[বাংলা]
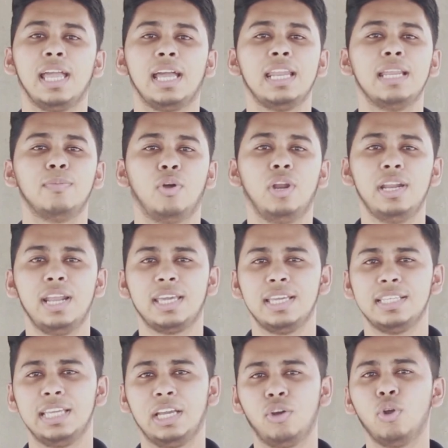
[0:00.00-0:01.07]
এখানে বলে
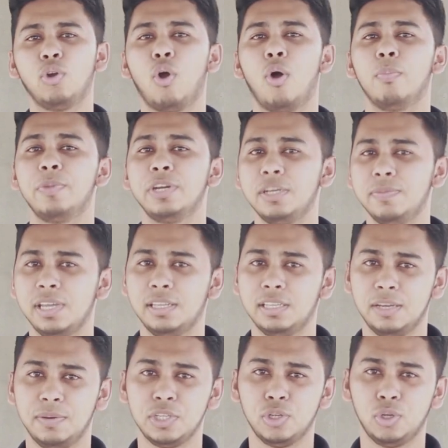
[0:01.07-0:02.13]
রাখি যে কোনো কম্পিটিভ
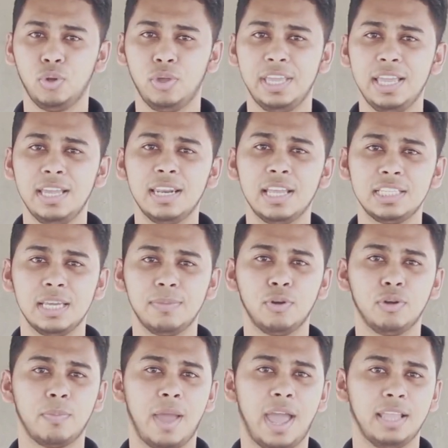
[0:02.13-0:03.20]
এক্সামের জন্য ইংরেজি
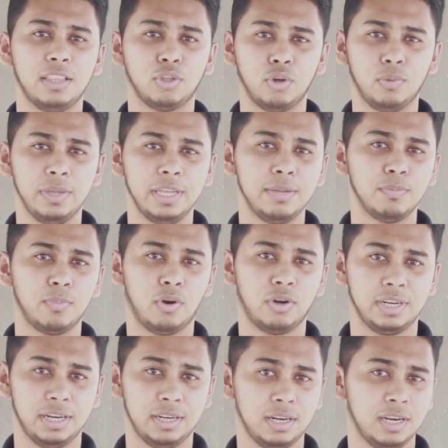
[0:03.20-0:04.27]
এবং ম্যাথ খুবই
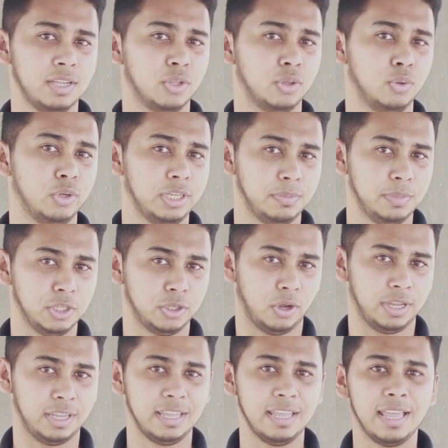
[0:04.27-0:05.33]
ইম্পর্টেন্ট দুইটি
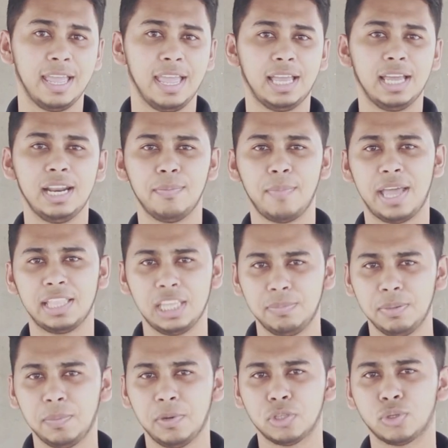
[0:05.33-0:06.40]
বিষয় এখানে
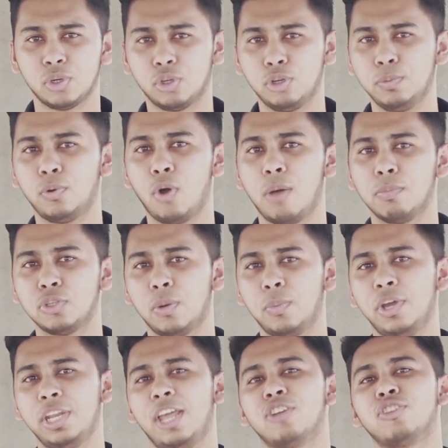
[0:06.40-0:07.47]
ম্যাথের প্রিপারেশন খুব কম
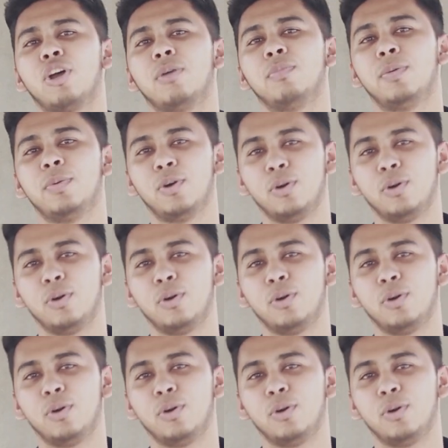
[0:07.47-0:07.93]
সময়ে নেওয়া সম্ভব